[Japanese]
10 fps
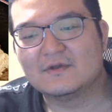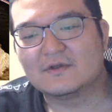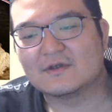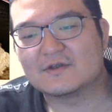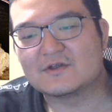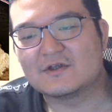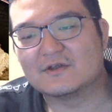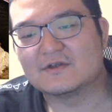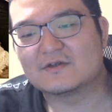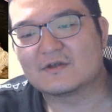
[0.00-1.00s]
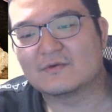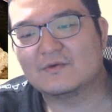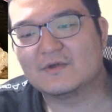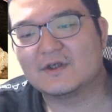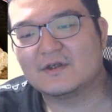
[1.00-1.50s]
感じなんですけど、
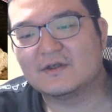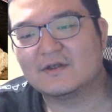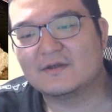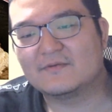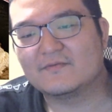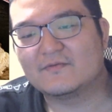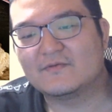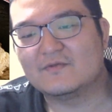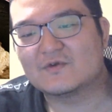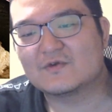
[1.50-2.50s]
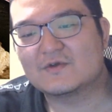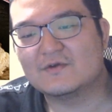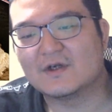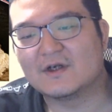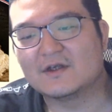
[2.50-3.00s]
これ味噌
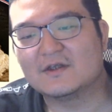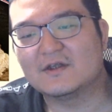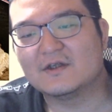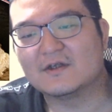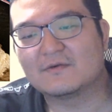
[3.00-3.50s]
汁が入ってねえな、